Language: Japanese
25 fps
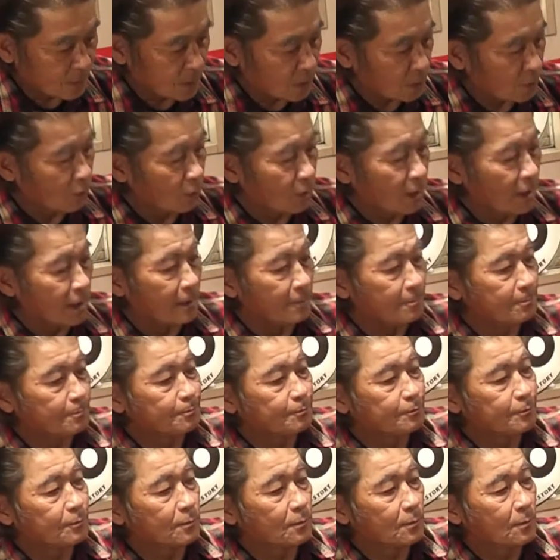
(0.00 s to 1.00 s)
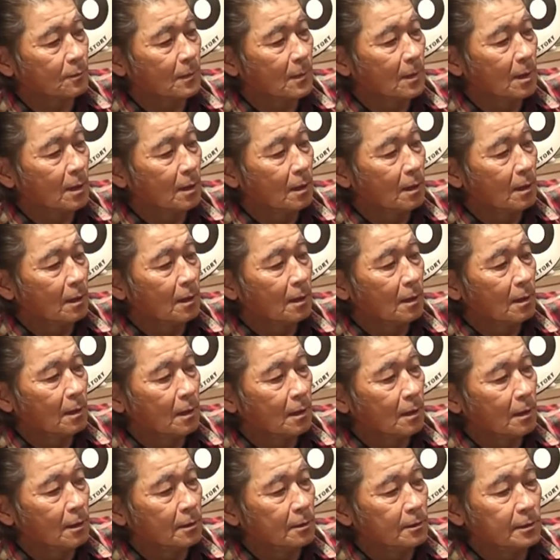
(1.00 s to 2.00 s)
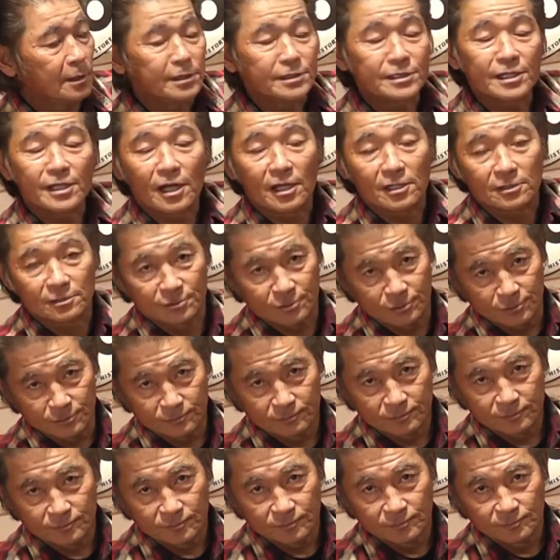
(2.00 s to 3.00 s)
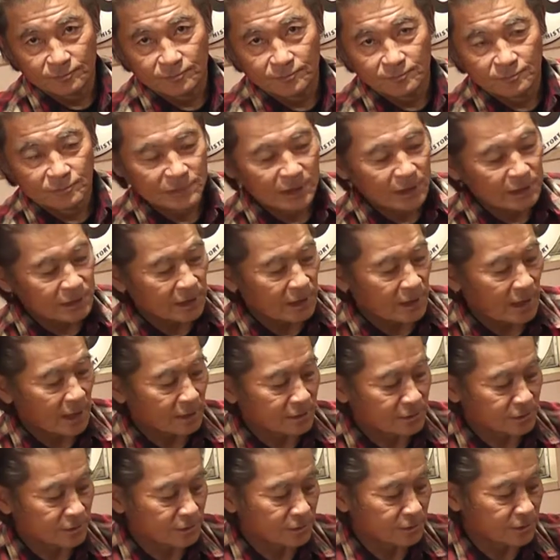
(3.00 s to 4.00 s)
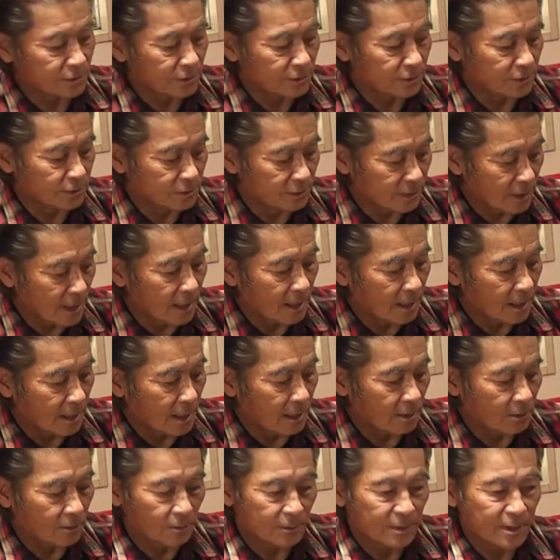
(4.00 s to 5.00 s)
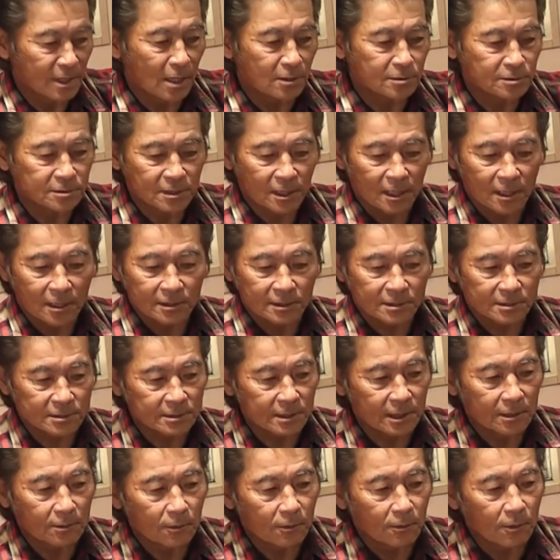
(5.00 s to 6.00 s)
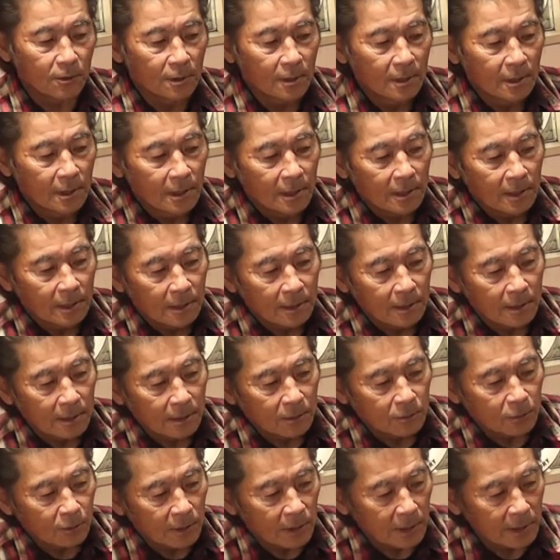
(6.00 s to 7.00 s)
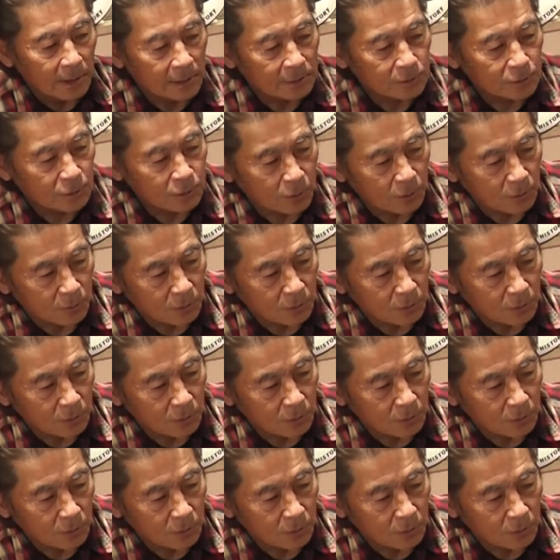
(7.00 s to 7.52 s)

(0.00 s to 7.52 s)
これ、ネザランズ。ネザランズっていうね、あの、美覚シダなんですけど、えー、これがね、ちょっと